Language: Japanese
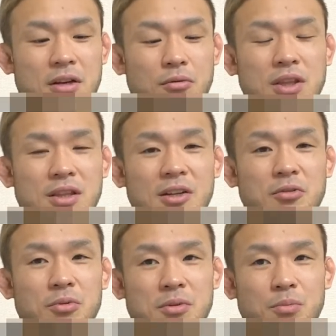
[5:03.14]
終わったなと
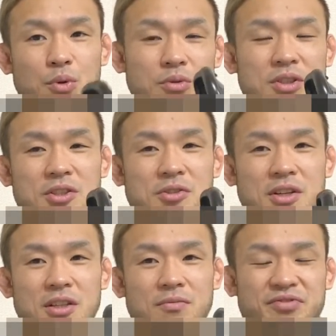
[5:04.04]
思って戻した瞬
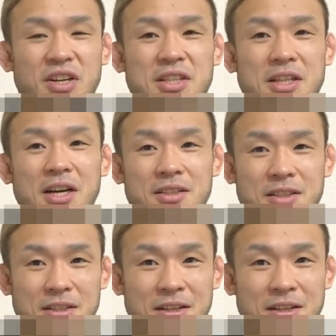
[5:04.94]
間にブラーって中で